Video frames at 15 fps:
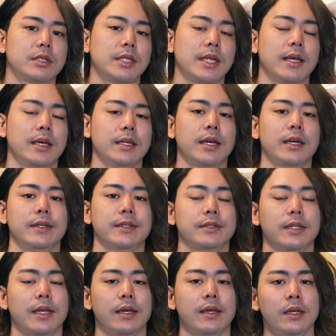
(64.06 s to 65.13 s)
していないんで
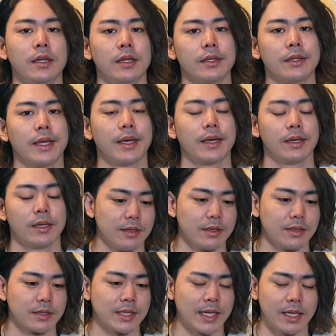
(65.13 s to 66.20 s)
すねで
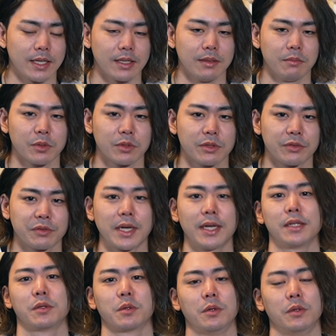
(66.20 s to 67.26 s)
さらにもっと
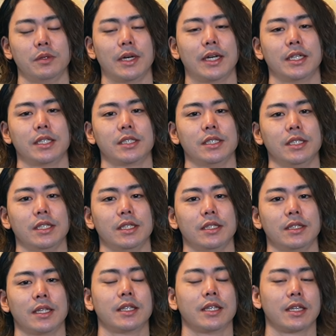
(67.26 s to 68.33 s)
深いところの話
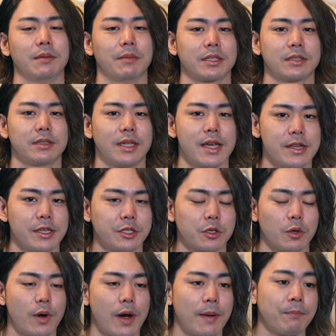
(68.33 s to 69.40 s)
になってきます第2
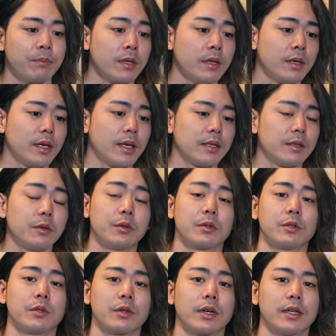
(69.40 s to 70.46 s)
章は、えー、どういう
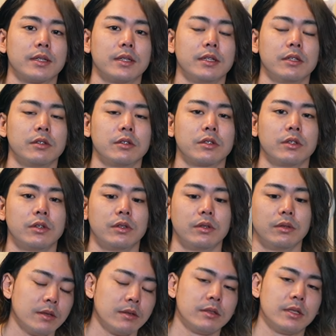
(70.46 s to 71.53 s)
ことかっていうと
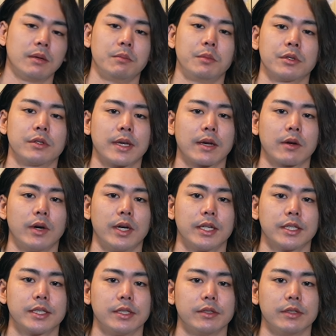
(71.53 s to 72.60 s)
普段僕結構
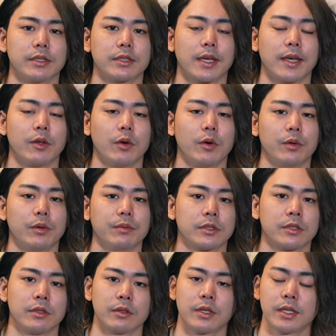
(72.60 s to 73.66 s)
話してるんですけど
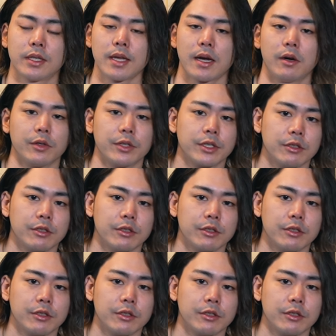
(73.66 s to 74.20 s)
そのギターを